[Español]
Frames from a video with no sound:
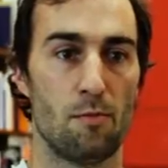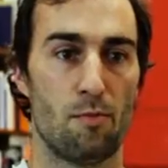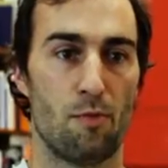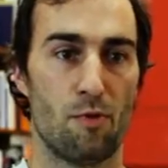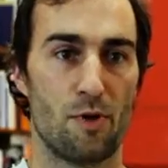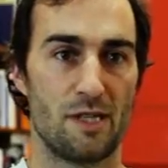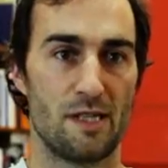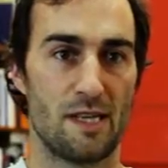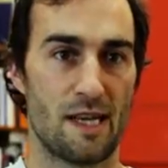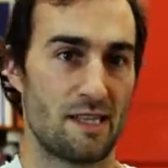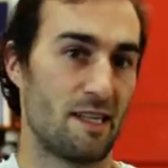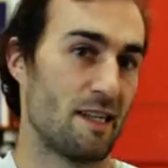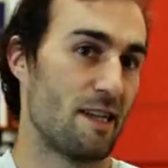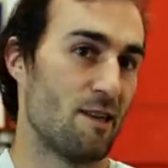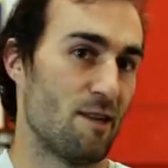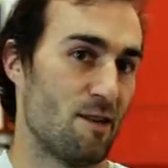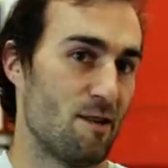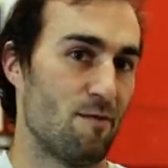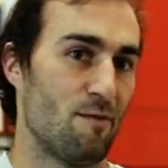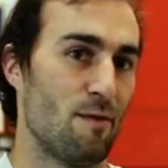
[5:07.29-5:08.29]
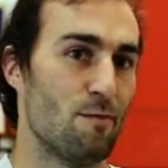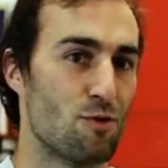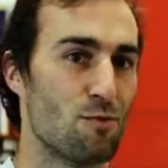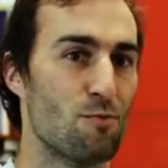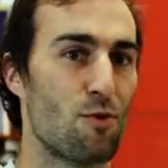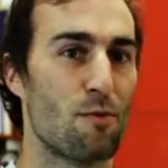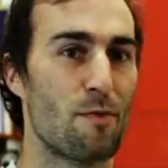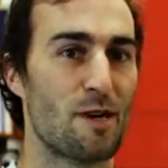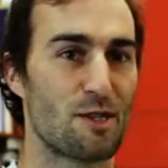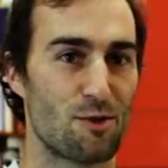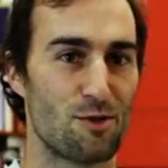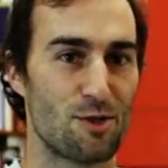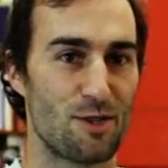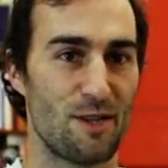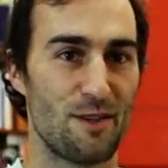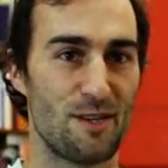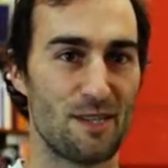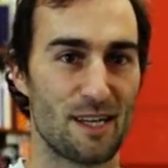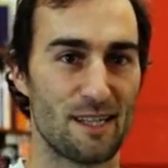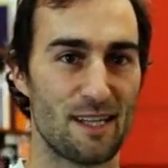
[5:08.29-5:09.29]
pues ya sí que fuimos un poco más
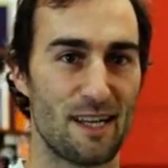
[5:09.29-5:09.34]
conscientes de